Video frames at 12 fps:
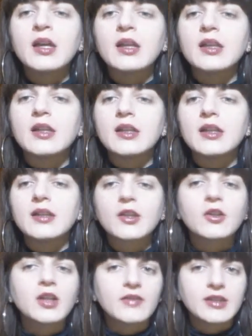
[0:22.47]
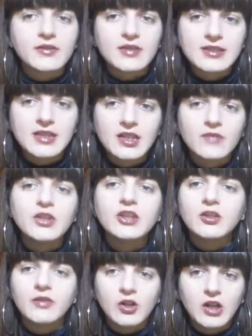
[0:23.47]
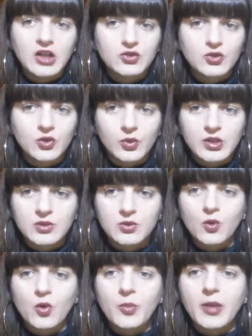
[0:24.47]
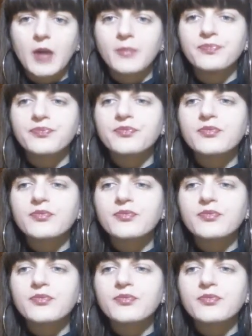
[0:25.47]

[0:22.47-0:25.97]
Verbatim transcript: E se non avete visto il video ve lo lascio qui sopra.